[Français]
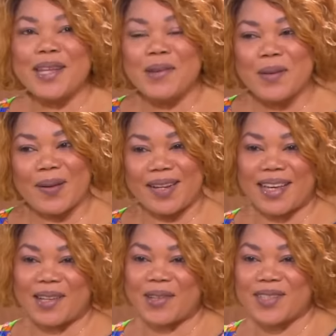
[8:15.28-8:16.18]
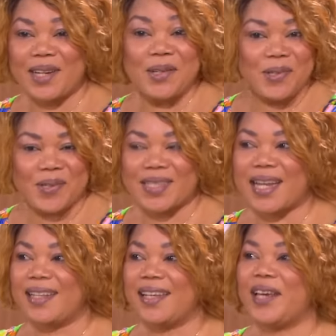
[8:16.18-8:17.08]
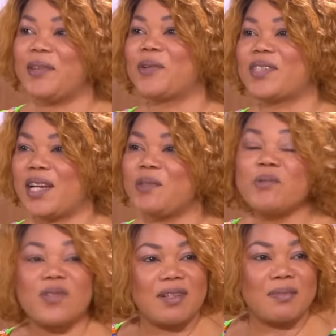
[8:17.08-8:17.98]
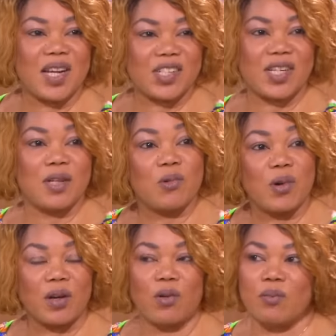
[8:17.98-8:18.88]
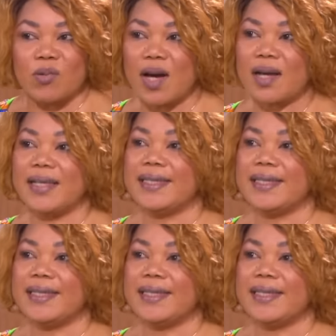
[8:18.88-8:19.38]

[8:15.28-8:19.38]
Neuilly pendant 14 ans, Neuilly-sur-Seine, et donc j'allais tout le temps marcher et courir au bois.